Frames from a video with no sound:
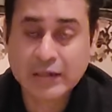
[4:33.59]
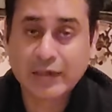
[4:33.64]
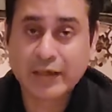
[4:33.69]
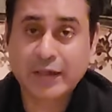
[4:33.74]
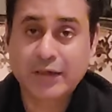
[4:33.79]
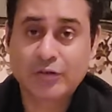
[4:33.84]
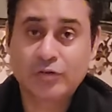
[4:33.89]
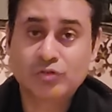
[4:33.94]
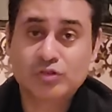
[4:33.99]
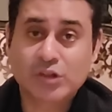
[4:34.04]

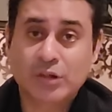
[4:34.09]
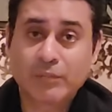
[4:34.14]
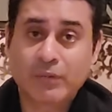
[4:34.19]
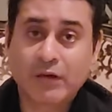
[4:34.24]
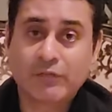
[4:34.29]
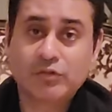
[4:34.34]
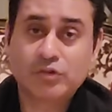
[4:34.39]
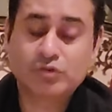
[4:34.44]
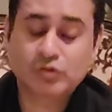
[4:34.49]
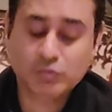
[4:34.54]
लेकिन उसके
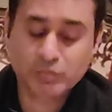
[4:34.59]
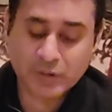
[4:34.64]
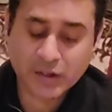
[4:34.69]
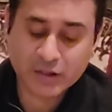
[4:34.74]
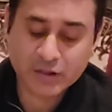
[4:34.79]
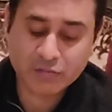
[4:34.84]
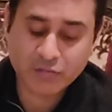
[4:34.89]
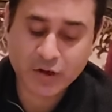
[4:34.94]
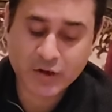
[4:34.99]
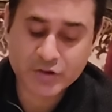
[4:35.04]
बावजूद
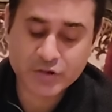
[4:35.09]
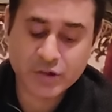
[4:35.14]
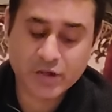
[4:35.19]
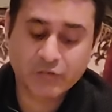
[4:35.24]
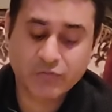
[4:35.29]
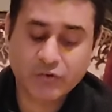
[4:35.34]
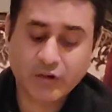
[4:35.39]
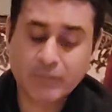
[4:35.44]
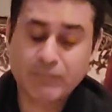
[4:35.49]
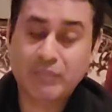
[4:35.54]
मियाँ नवाज
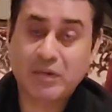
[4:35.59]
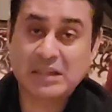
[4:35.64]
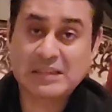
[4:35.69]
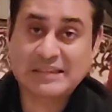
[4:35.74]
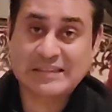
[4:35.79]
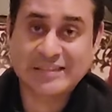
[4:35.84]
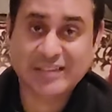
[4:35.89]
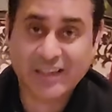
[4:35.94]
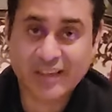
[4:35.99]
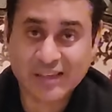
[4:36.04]
शरीफ के
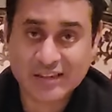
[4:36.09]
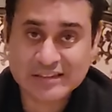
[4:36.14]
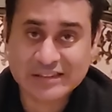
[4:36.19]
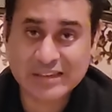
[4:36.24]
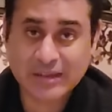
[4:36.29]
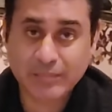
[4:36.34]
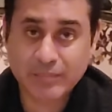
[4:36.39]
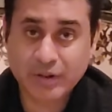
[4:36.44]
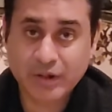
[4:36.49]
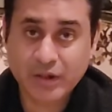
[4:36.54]
मानसेहरा
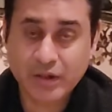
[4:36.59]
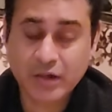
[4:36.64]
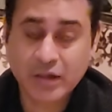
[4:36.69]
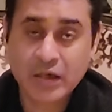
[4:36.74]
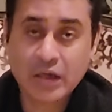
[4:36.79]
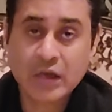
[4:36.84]
से भी